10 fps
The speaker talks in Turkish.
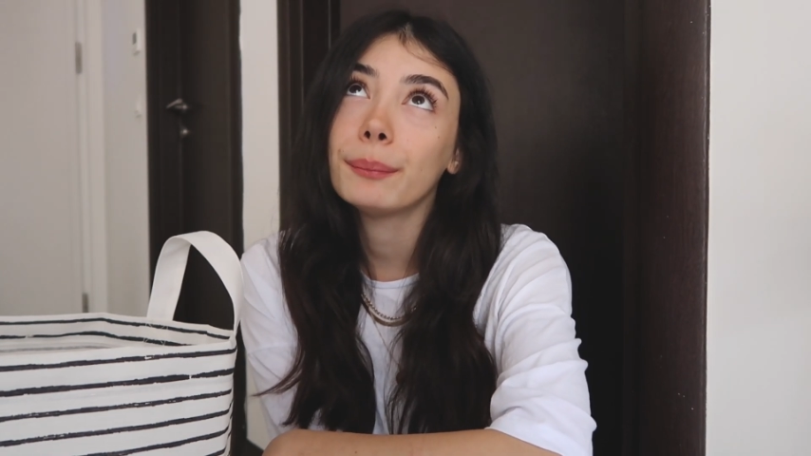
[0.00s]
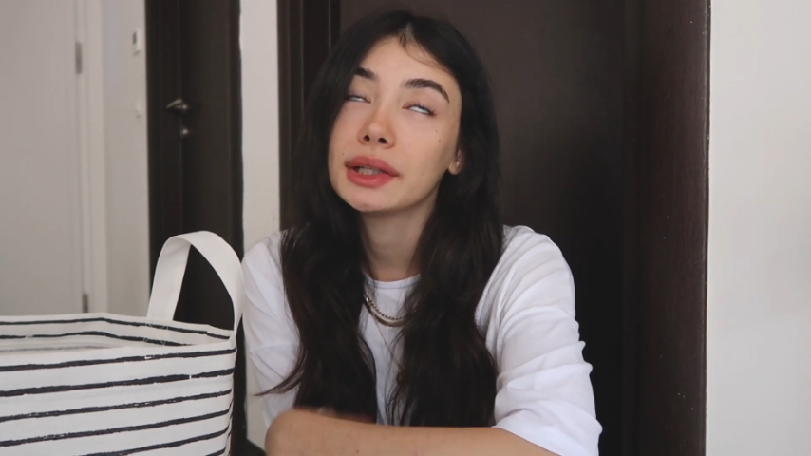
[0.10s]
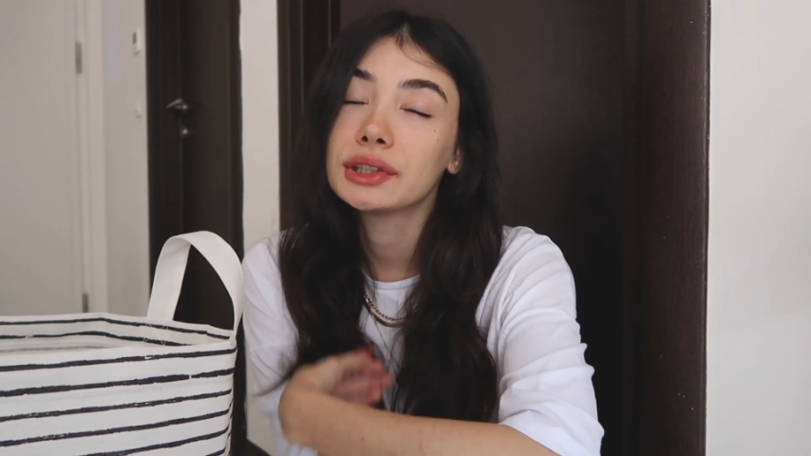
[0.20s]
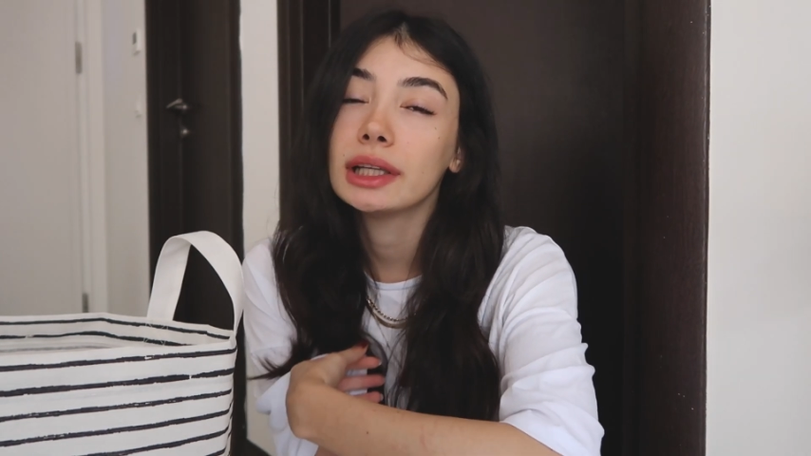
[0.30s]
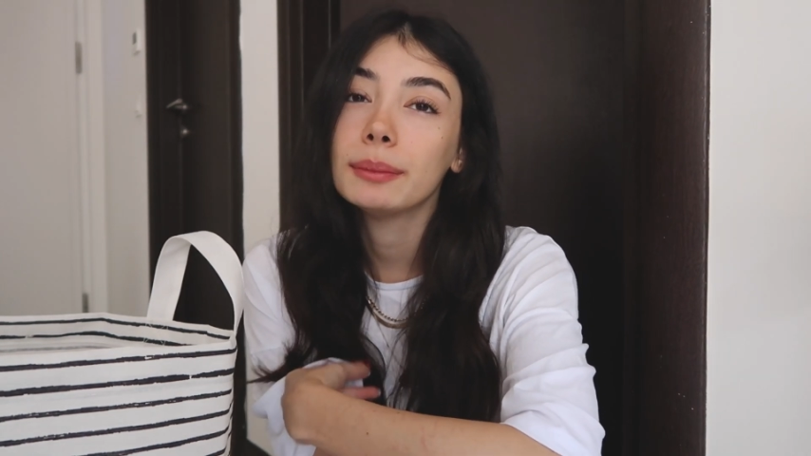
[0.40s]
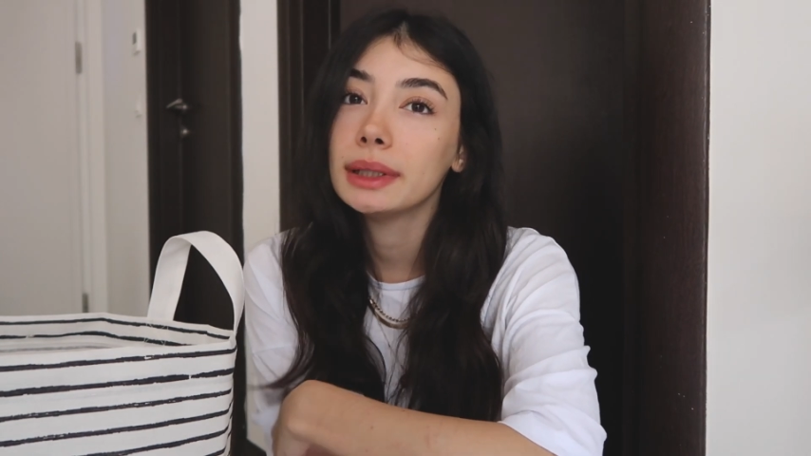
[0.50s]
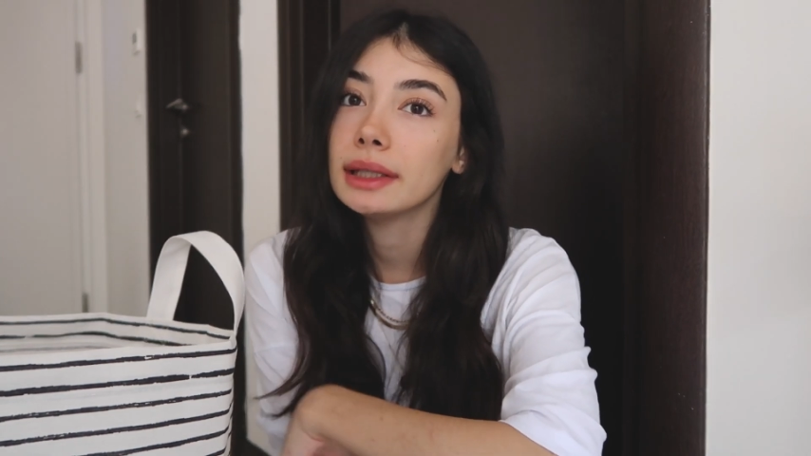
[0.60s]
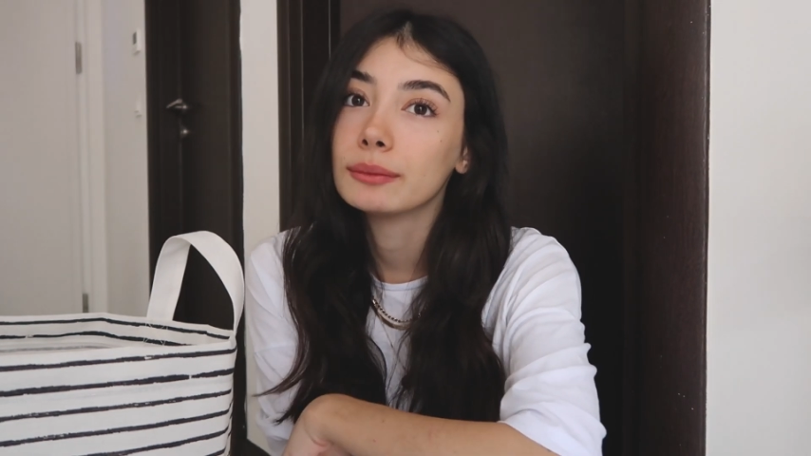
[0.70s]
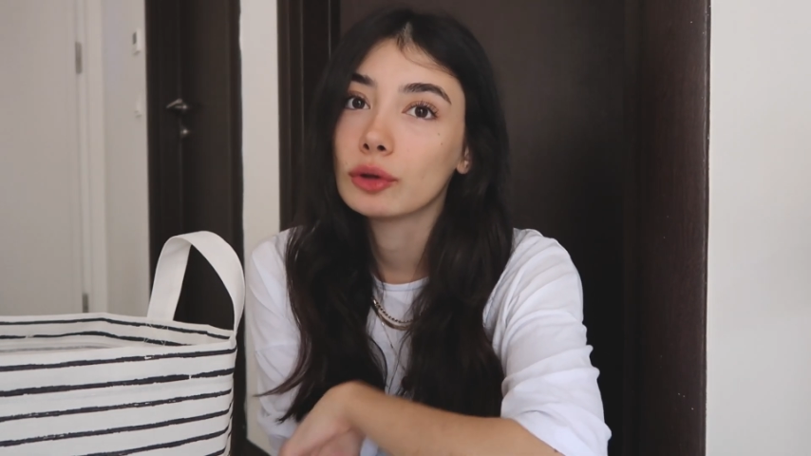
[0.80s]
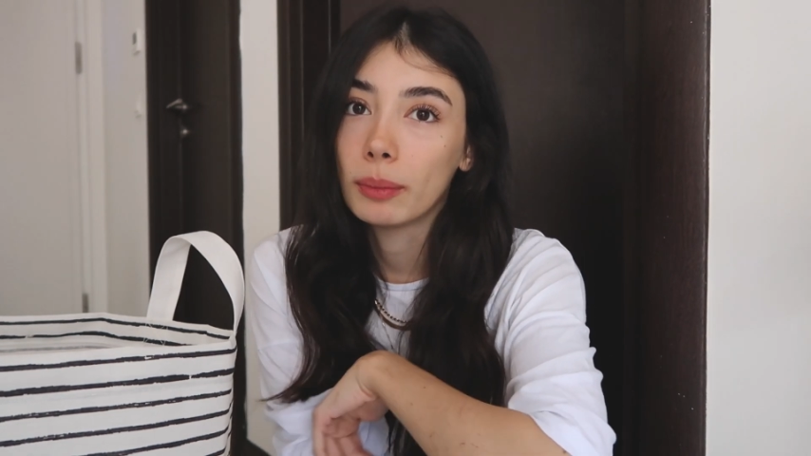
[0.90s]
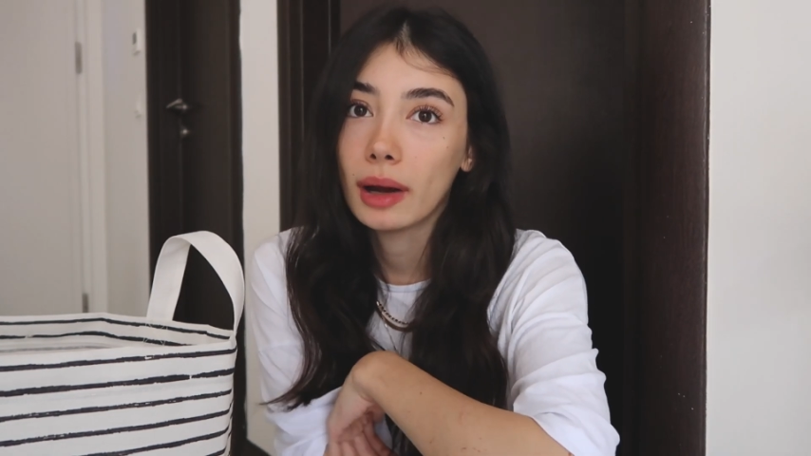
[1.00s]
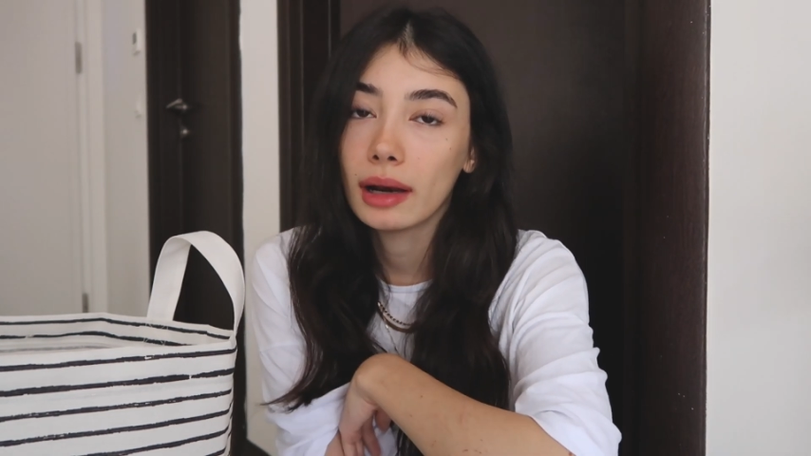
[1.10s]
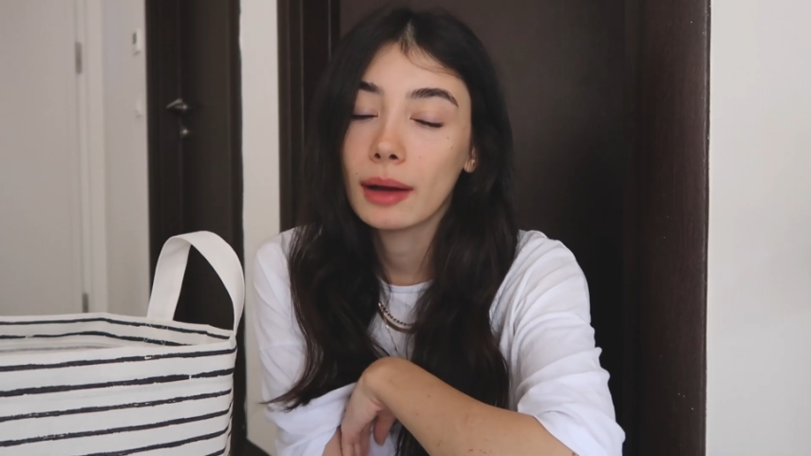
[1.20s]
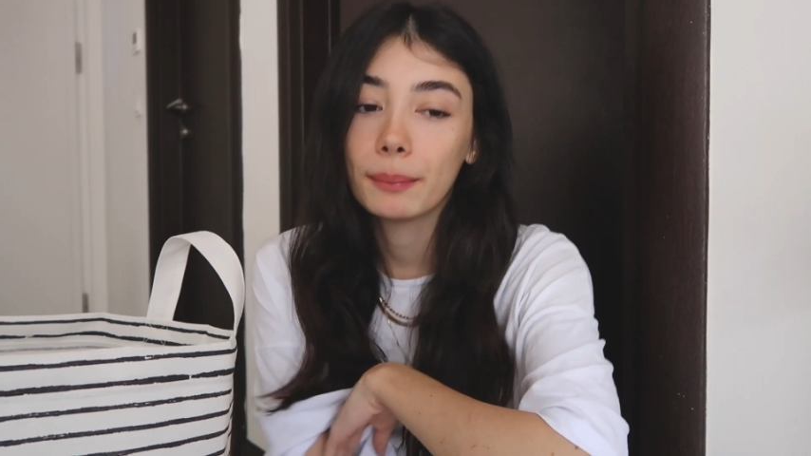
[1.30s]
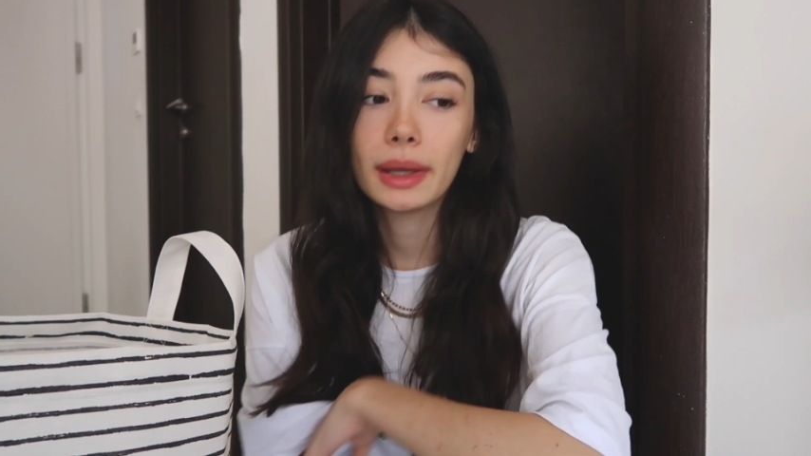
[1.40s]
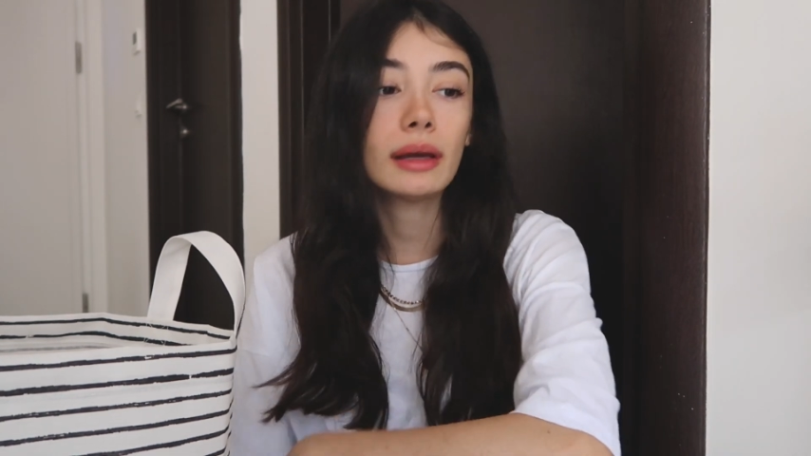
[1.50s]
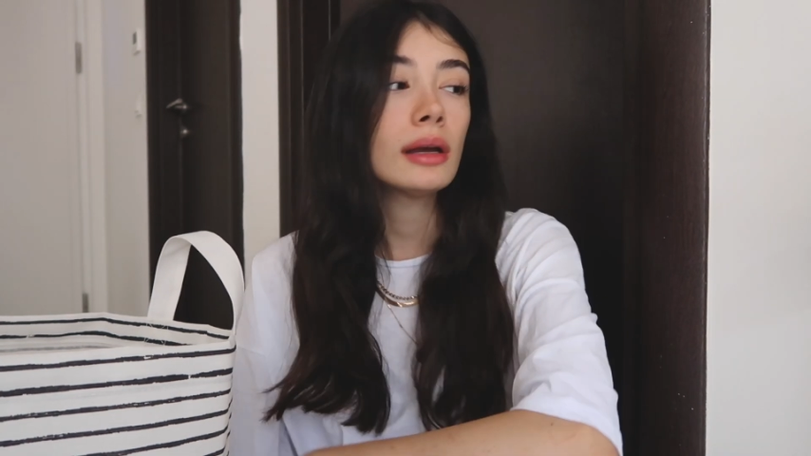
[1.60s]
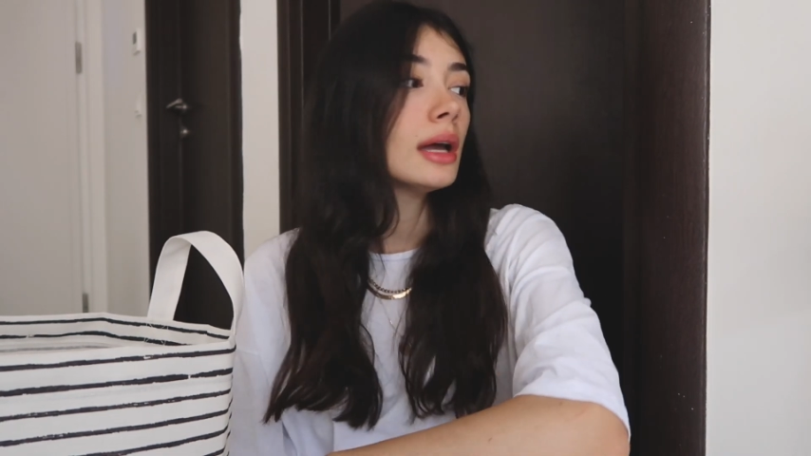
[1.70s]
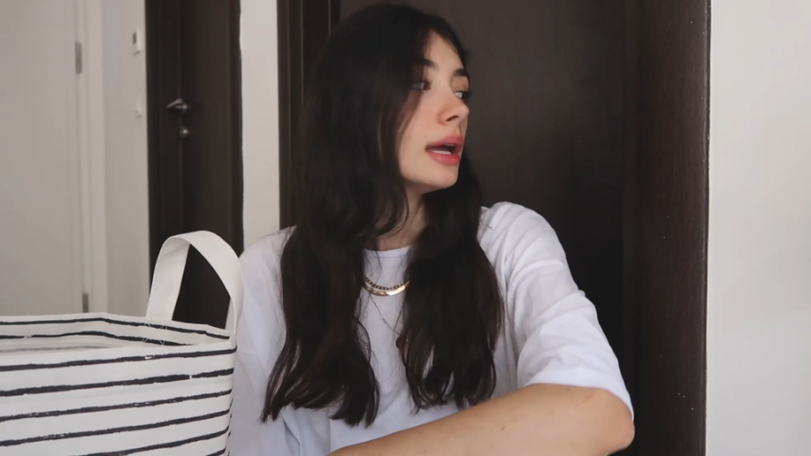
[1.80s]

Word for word: başlayabilirim toparlanmaya.